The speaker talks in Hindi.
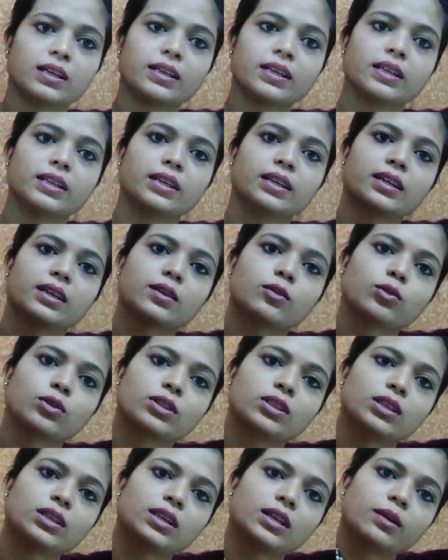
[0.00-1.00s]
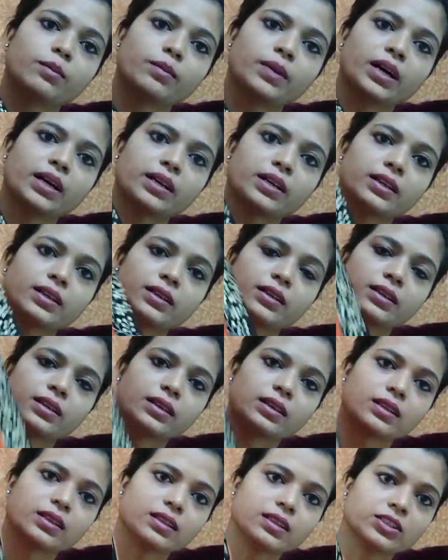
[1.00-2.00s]
ये देखिए कुर्ती की लंबाई
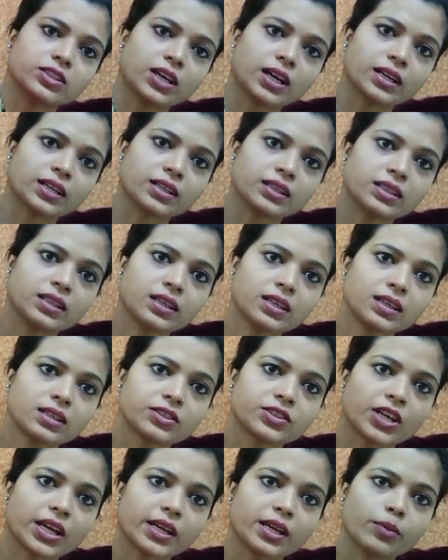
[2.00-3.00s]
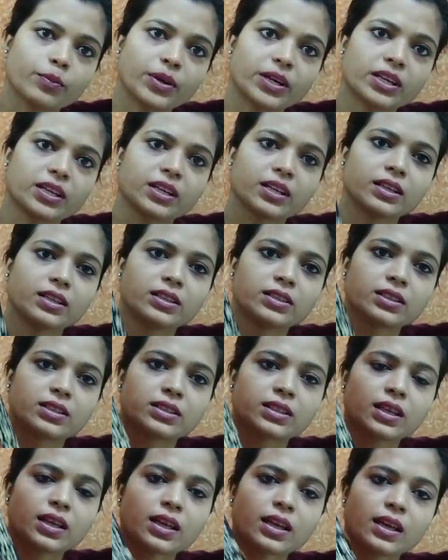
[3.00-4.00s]
इतनी जा रही थी चाइना पट्टी के नीचे
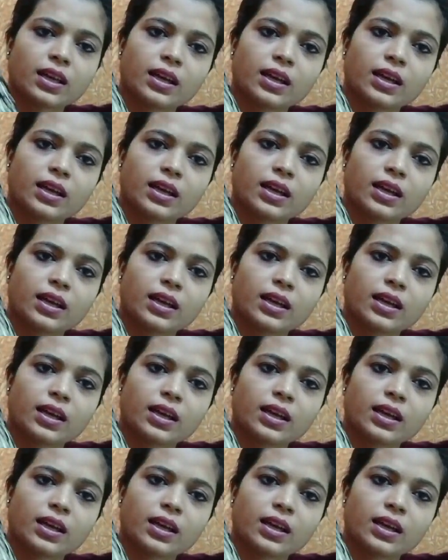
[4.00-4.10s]
से